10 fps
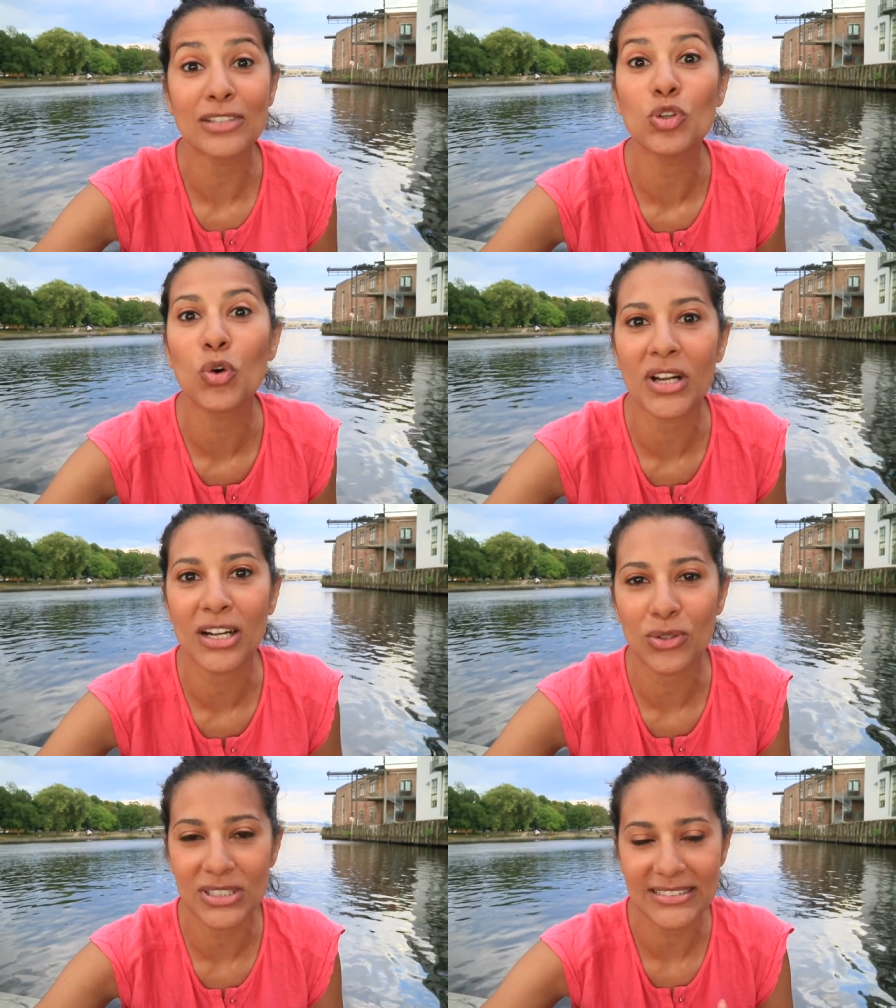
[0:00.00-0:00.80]

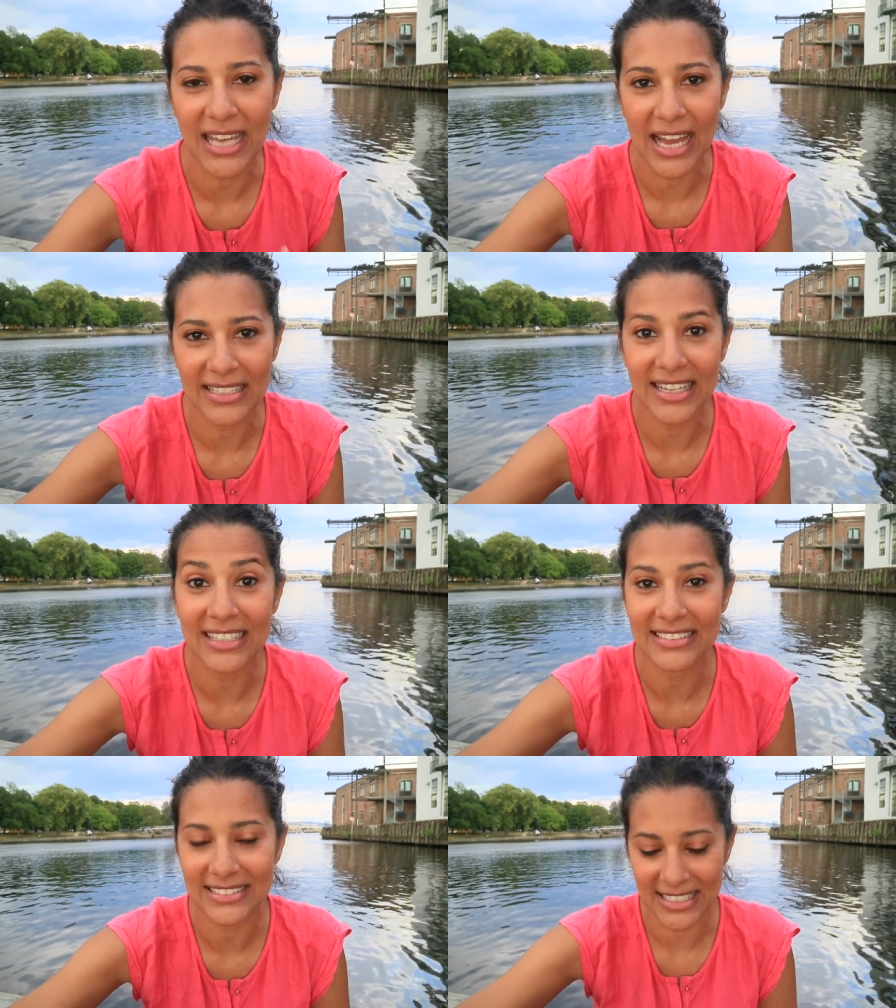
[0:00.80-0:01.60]
adorano l'Italia
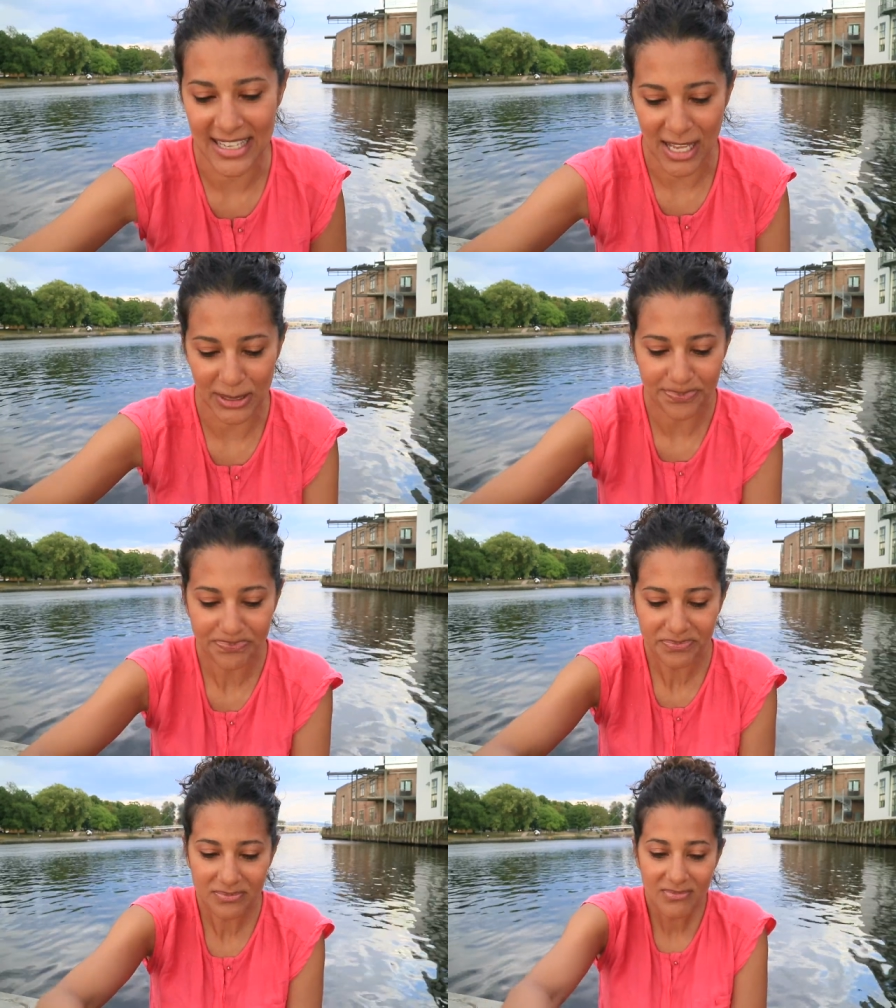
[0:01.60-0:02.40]
e gli italiani
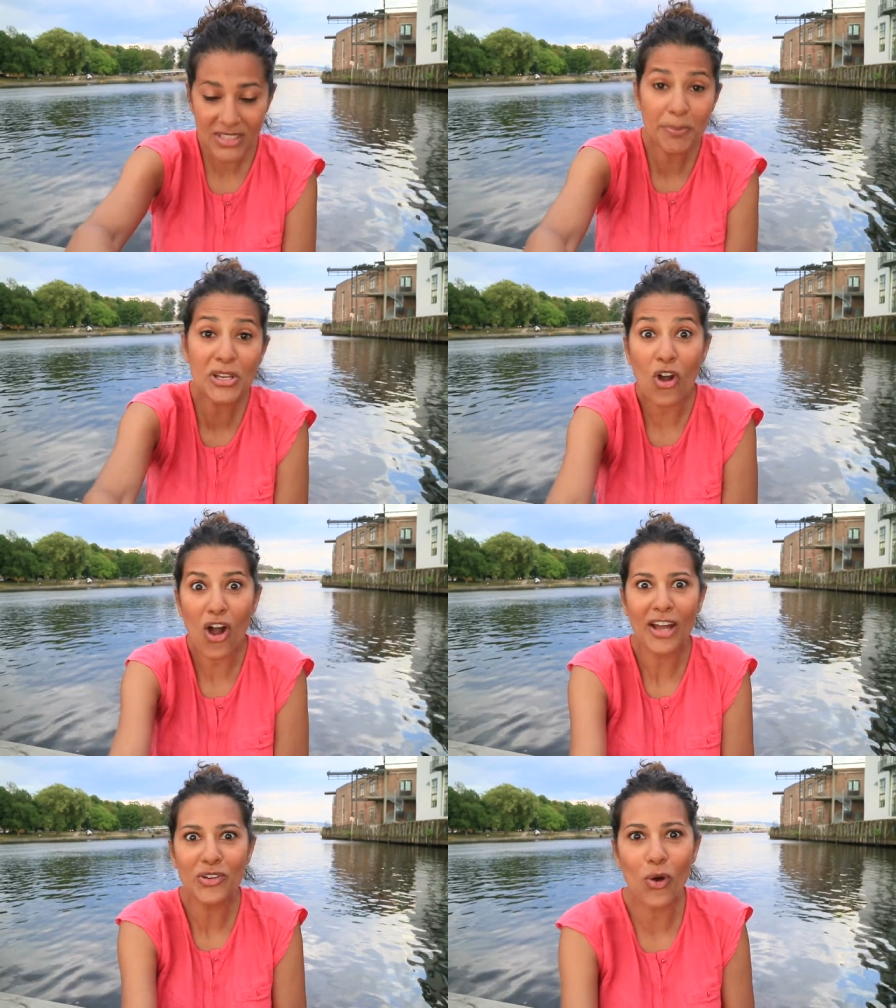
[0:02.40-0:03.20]

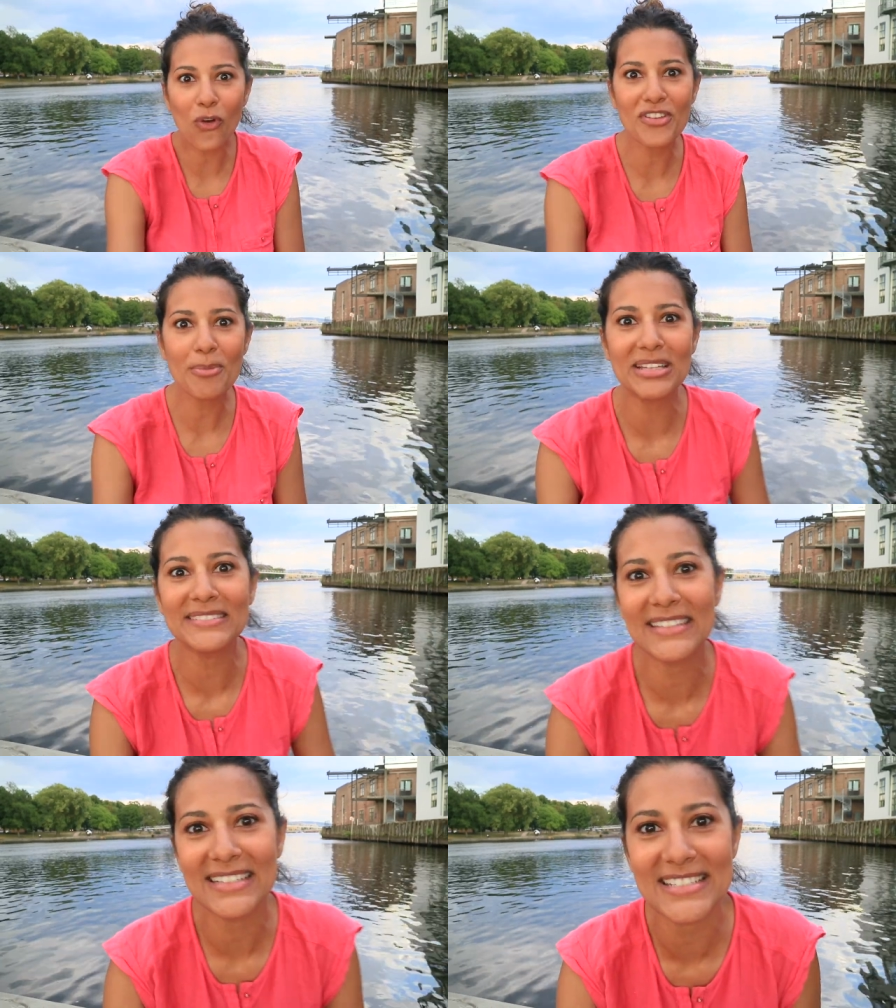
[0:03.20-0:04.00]
però hanno
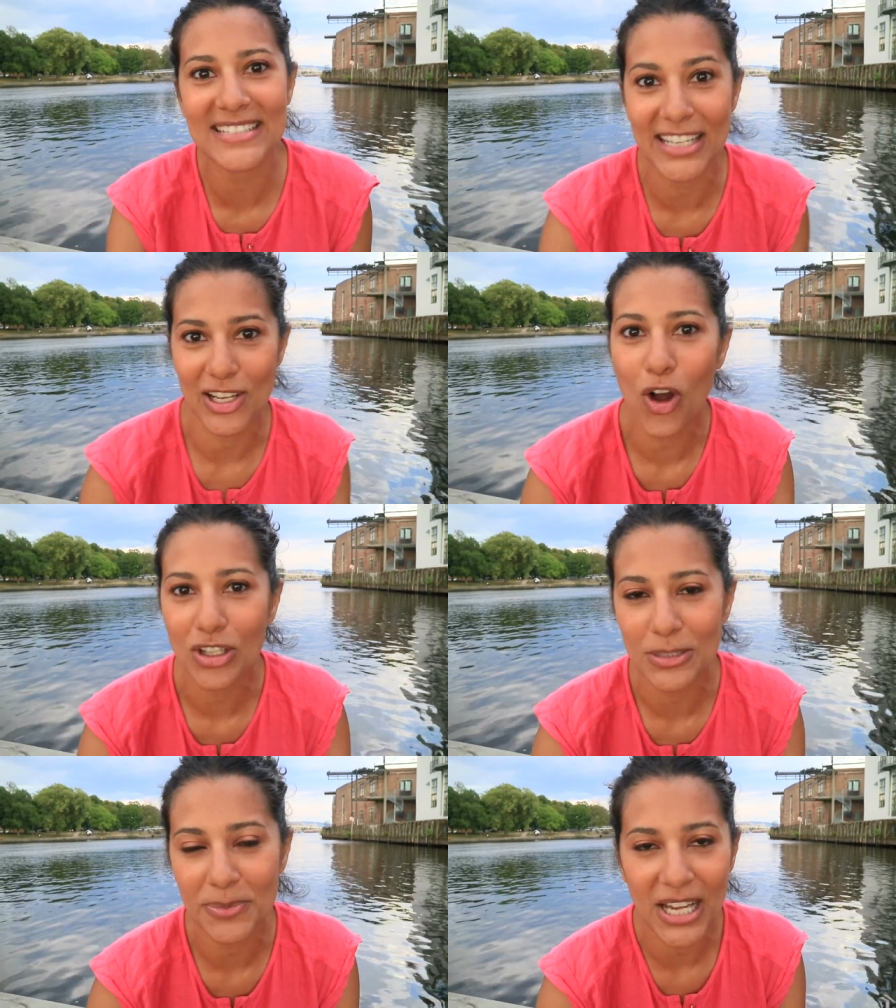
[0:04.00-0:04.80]
ovviamente degli
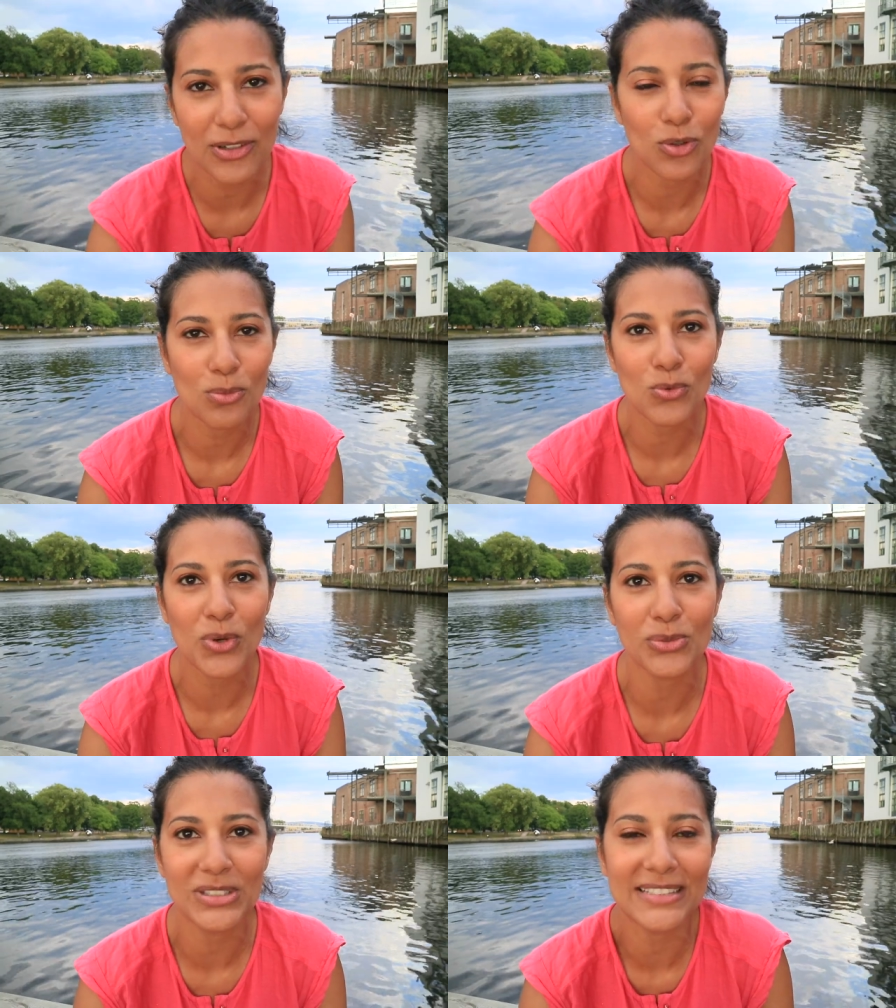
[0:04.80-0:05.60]
stereotipi, hanno
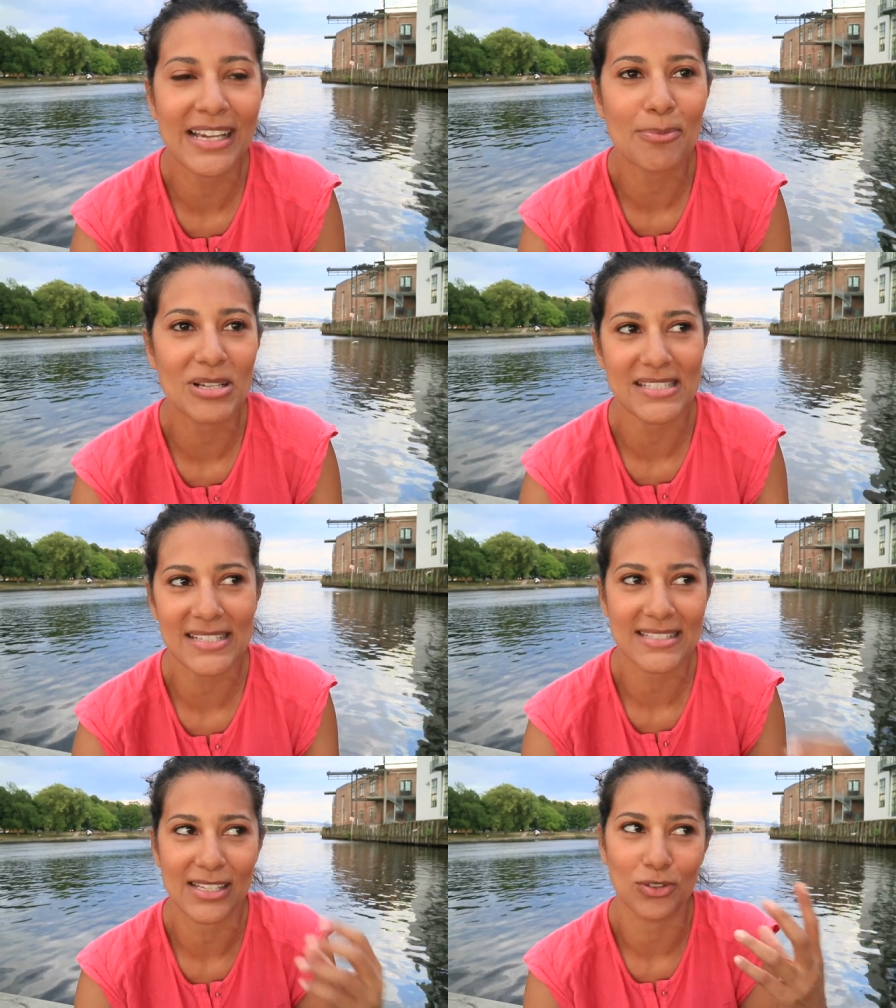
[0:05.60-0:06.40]
comunque un'idea
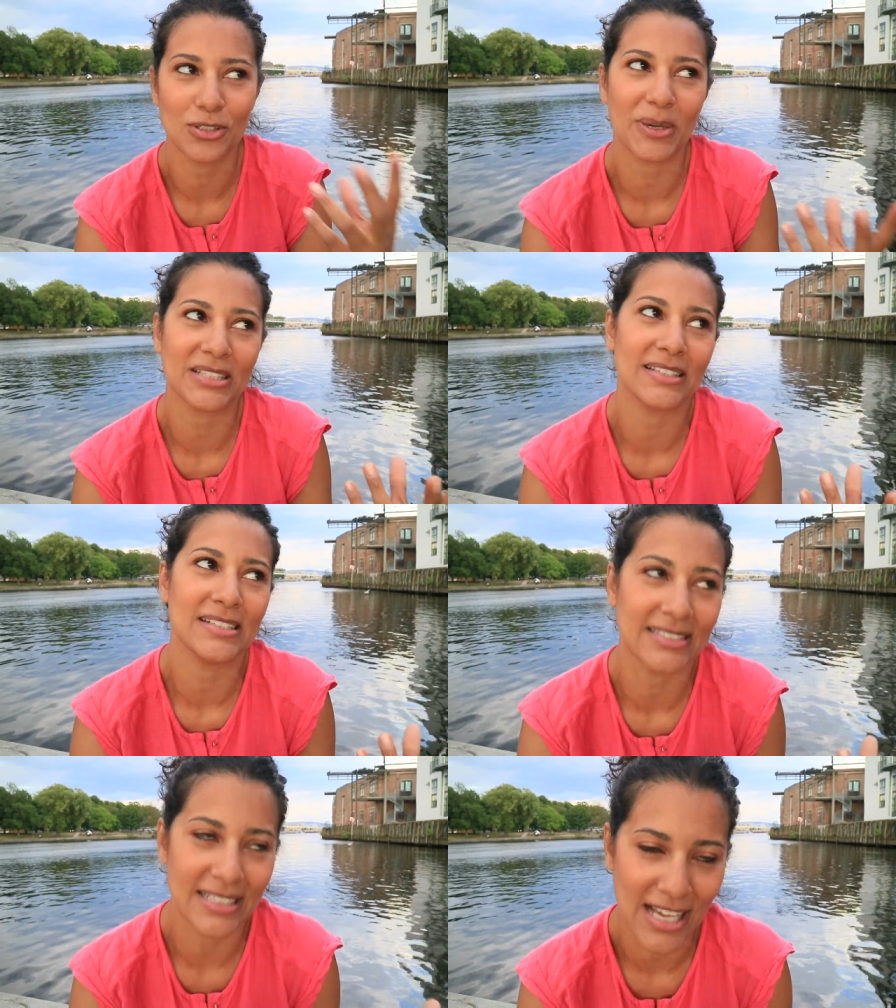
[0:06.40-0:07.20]
abbastanza stereotipata
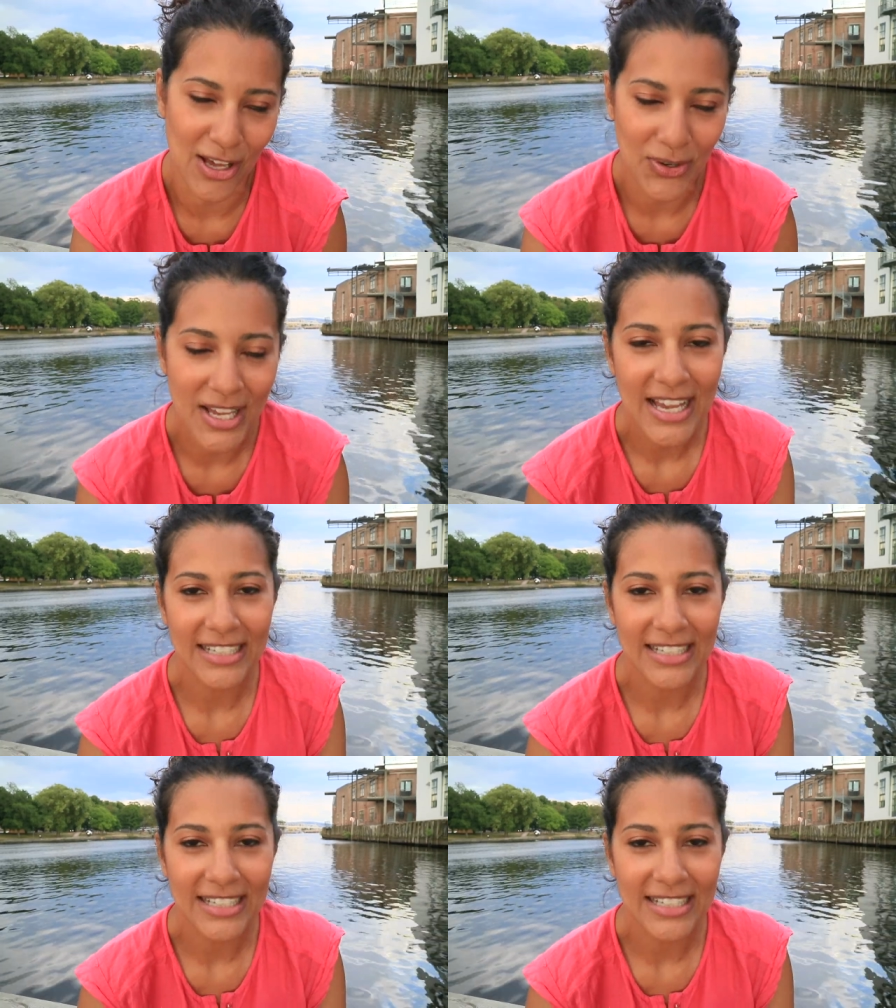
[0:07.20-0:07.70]
dell'italiano.